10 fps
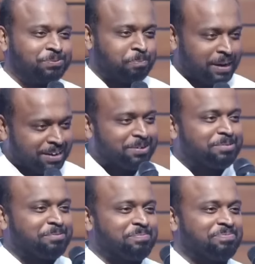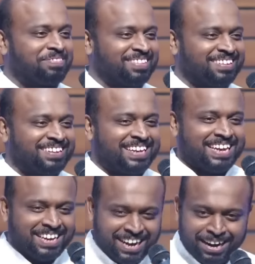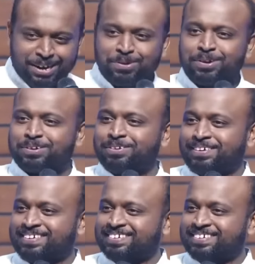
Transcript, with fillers: படரும் கனி கொடுக்கும்